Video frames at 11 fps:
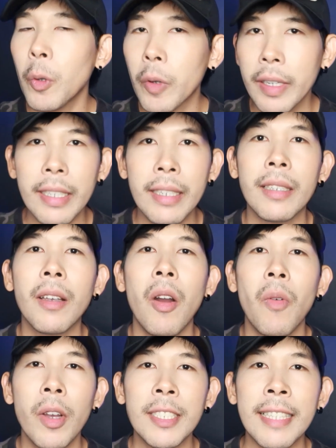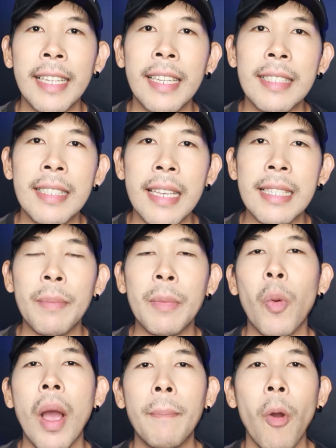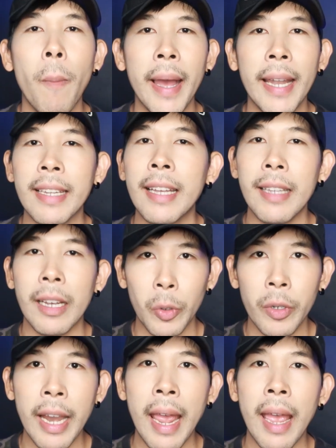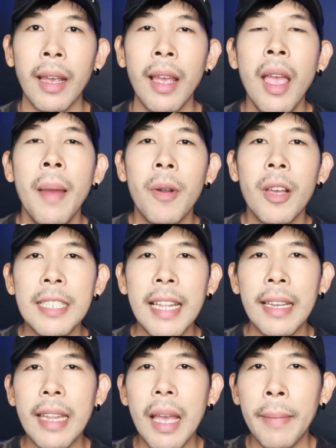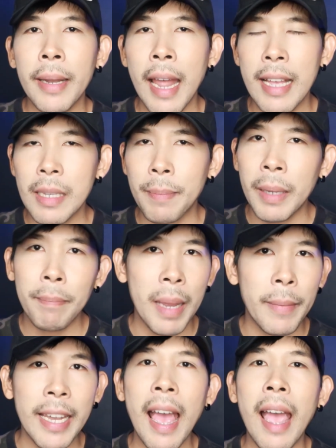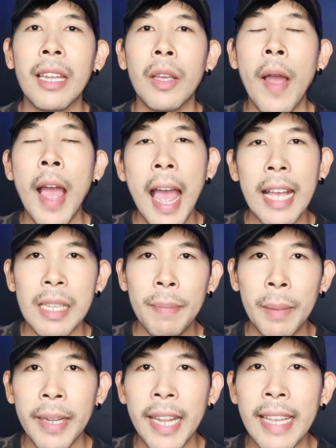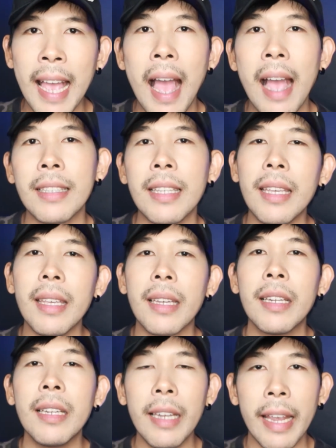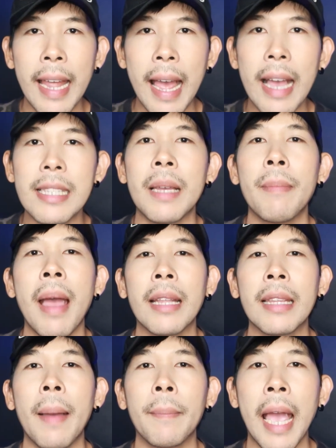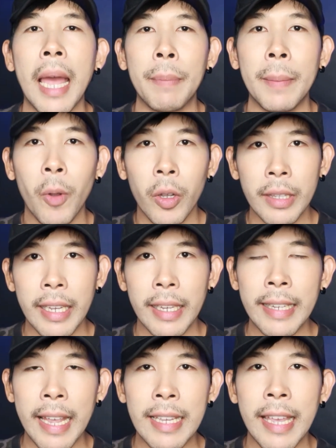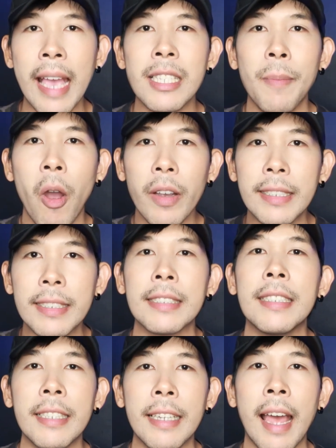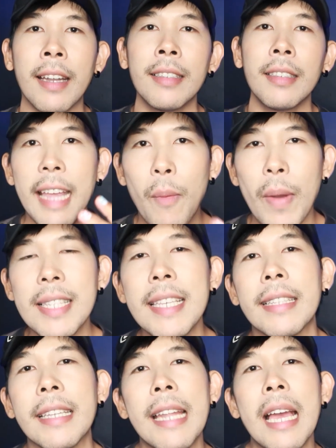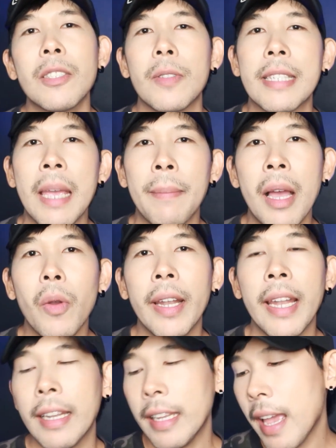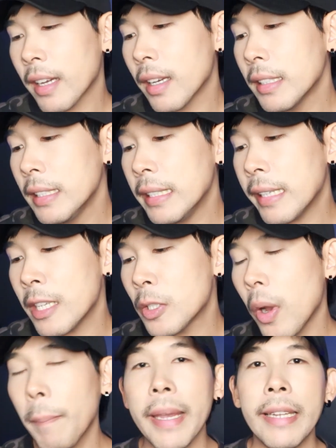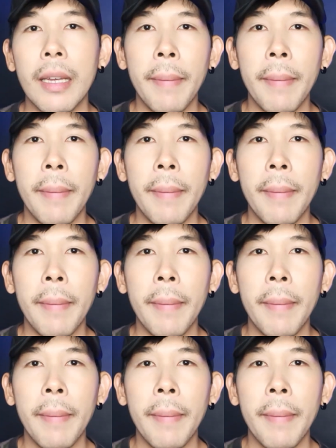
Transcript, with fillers: บทุกคืนของวอชิงตันดีซีจะมีความผกผันกันอย่างรุนแรง เพราะฉะนั้นเนี่ยมันอาจจะเป็นไปไม่ได้หรือว่าอาจจะเป็นไปได้ยากที่คลื่นเรดาร์จะมาทำงานผิดปกติ ในแค่เฉพาะคืนคืนนั้น แต่ว่าสิ่งที่น่าสนใจมากกว่านั้นเนี่ยก็คือในช่วงปี